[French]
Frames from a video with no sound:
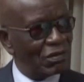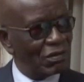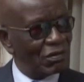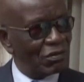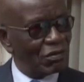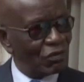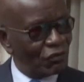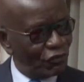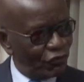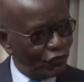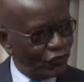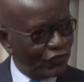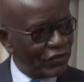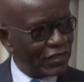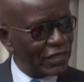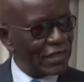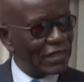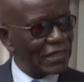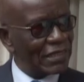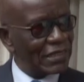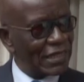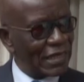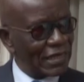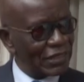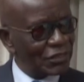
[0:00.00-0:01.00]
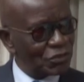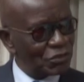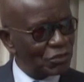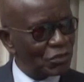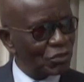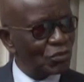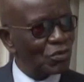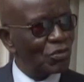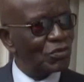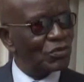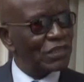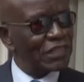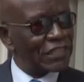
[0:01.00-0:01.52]
on fait la reddition de
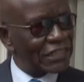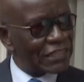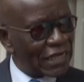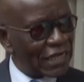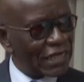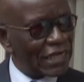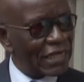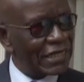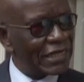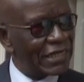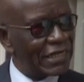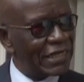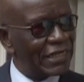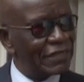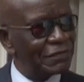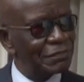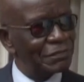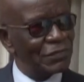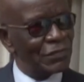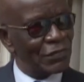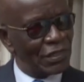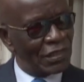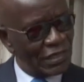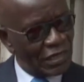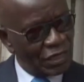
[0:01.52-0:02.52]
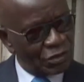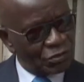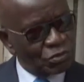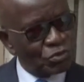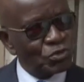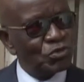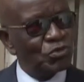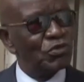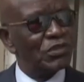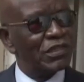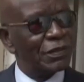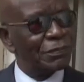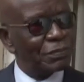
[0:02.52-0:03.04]
comptes chaque année il y a
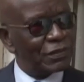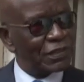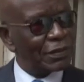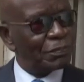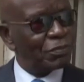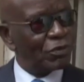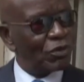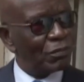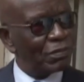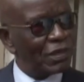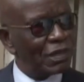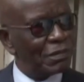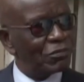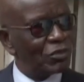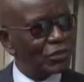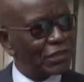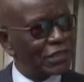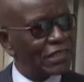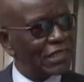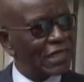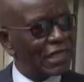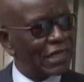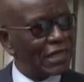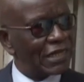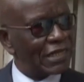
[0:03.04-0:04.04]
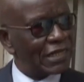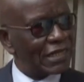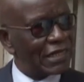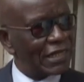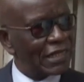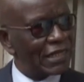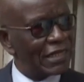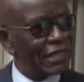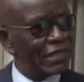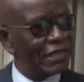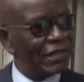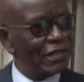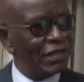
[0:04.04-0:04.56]
toujours des petits problèmes aussi à
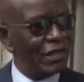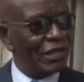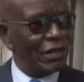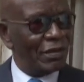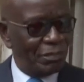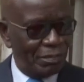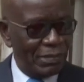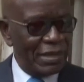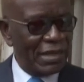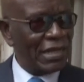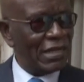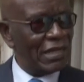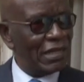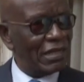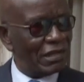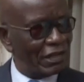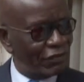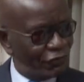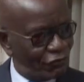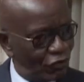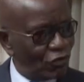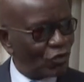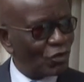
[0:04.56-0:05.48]
régler, mais il faut